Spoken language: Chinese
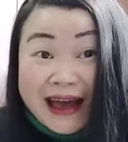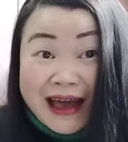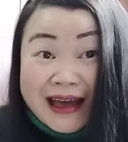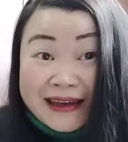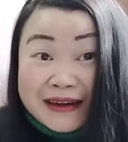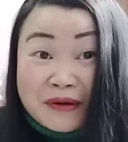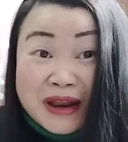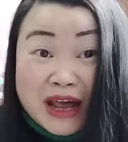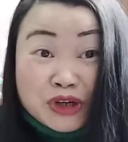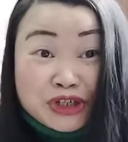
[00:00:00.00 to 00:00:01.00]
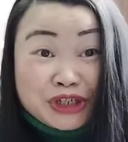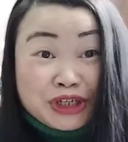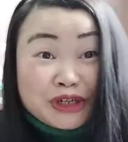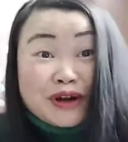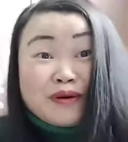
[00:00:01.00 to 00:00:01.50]
嗨，各位老
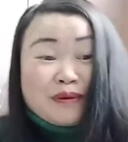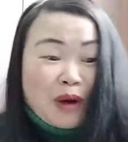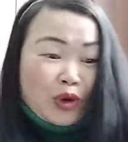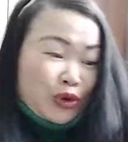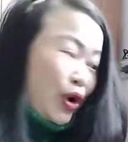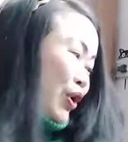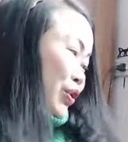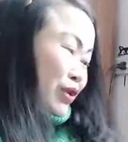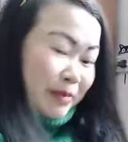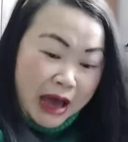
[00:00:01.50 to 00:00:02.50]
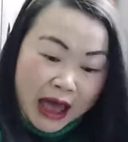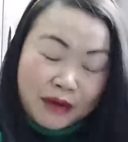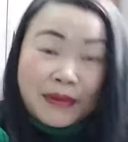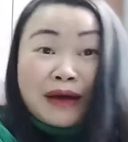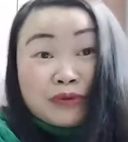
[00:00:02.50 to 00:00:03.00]
师，各位朋友，你们好
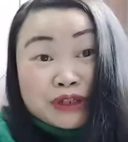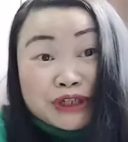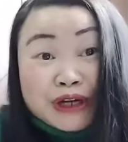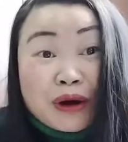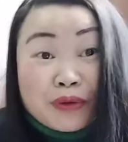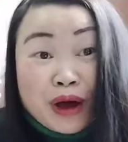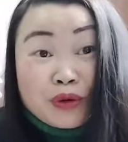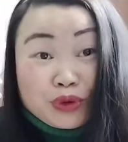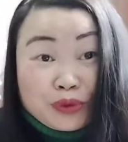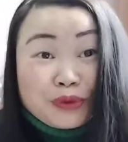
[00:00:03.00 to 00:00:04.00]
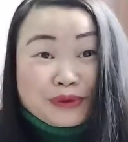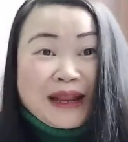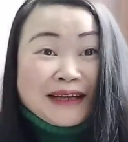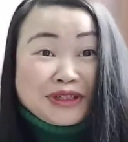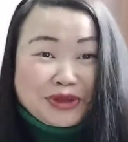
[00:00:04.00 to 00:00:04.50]
吗？我是 Coco 杜，
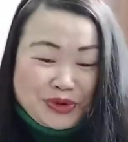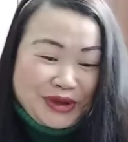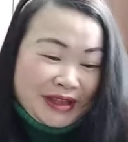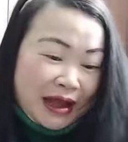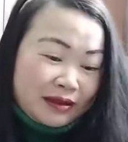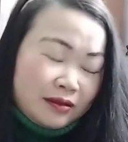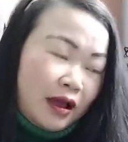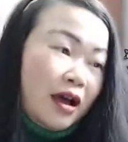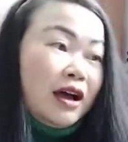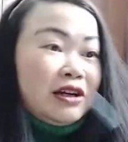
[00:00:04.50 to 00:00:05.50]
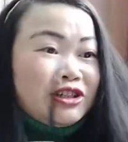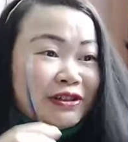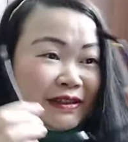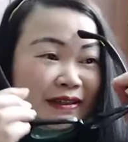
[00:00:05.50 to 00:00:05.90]
来自越南。这几